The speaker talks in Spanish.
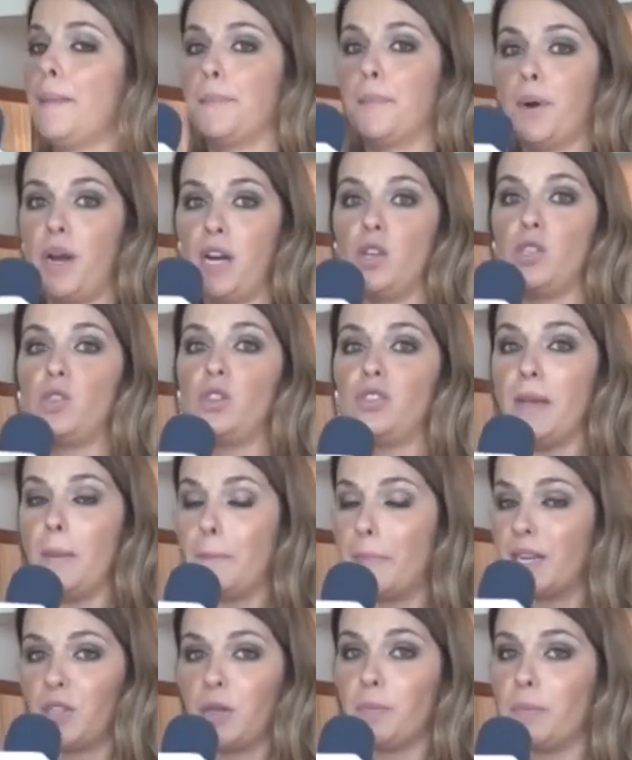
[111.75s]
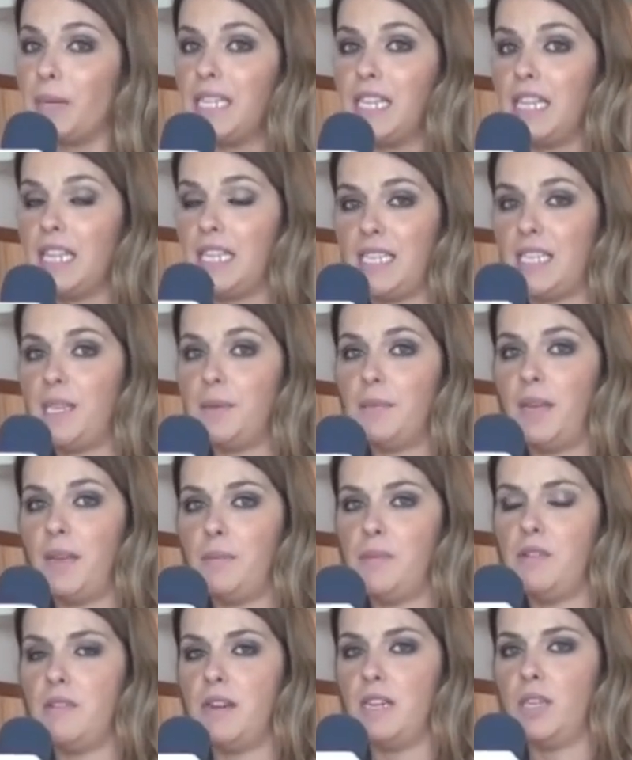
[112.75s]
Bueno, yo siempre estoy pendientísima
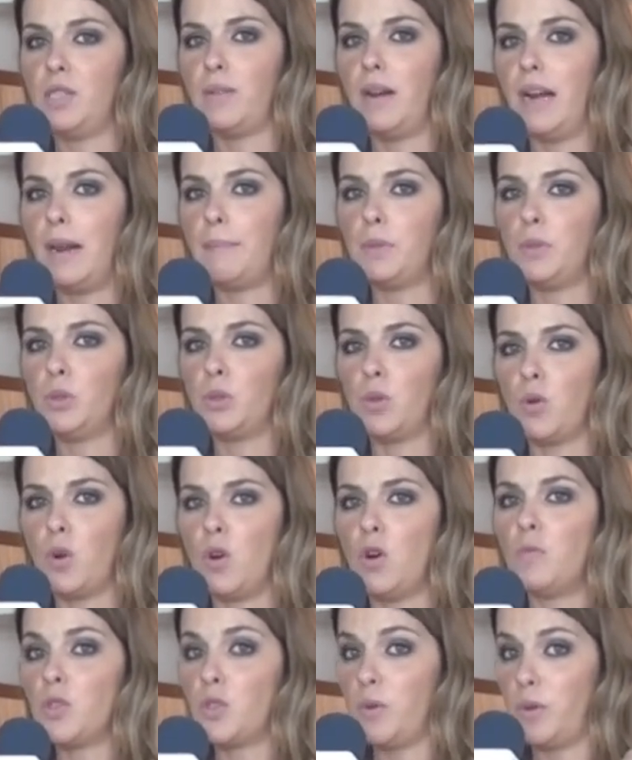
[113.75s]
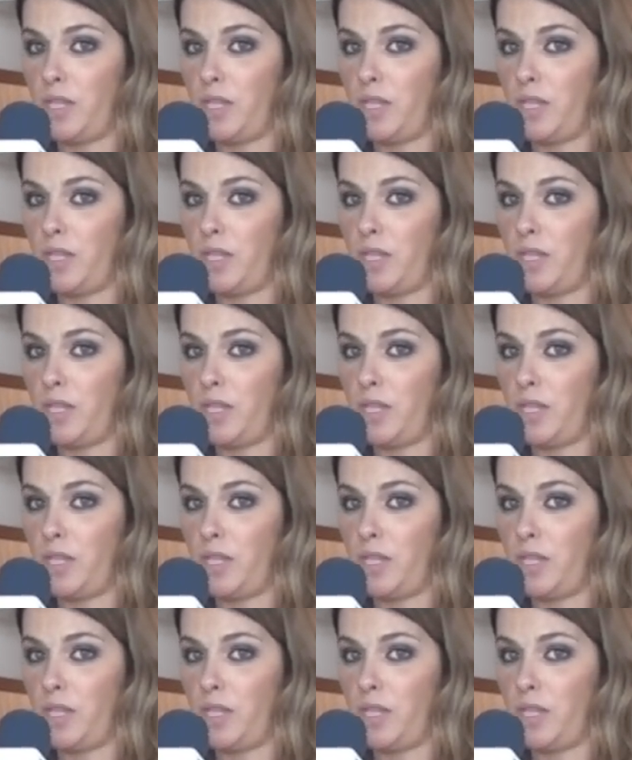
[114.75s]
de misvenezuela.com,